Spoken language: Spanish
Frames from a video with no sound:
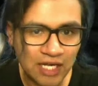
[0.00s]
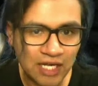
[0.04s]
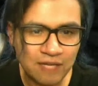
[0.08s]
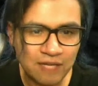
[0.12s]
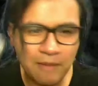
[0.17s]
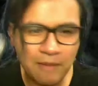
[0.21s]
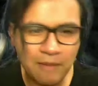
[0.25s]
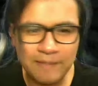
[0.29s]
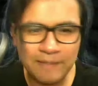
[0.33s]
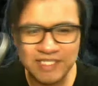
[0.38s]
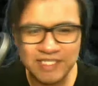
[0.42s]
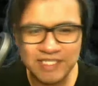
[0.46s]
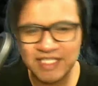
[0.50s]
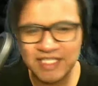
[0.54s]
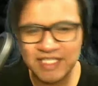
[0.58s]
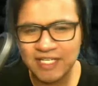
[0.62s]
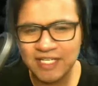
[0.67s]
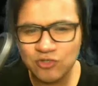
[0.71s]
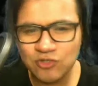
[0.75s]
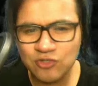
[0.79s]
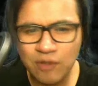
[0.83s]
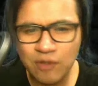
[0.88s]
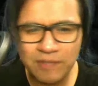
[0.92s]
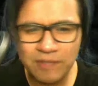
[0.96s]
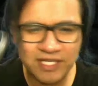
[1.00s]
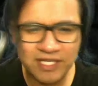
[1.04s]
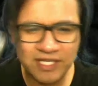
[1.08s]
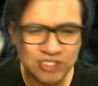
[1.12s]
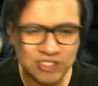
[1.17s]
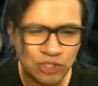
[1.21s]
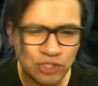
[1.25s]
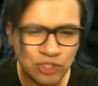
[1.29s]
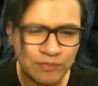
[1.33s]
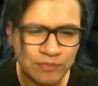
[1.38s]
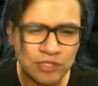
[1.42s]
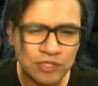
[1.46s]
Me parece que hay una aplicación,
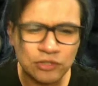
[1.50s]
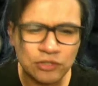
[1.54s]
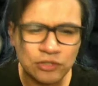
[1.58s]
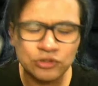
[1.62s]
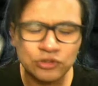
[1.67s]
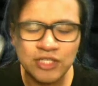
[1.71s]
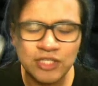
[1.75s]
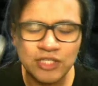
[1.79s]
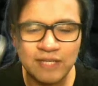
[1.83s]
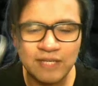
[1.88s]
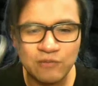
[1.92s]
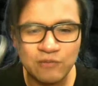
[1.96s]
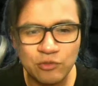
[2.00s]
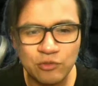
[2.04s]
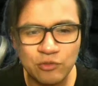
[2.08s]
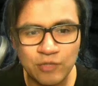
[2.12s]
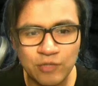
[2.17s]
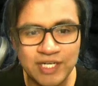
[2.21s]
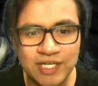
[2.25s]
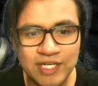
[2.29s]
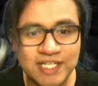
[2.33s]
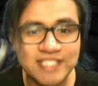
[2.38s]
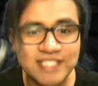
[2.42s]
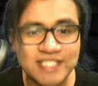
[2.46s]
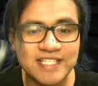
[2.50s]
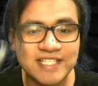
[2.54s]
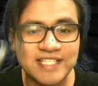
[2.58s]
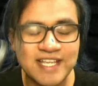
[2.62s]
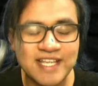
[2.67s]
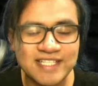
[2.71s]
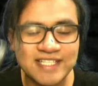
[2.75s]
pero no tiene muy buenas reseñas,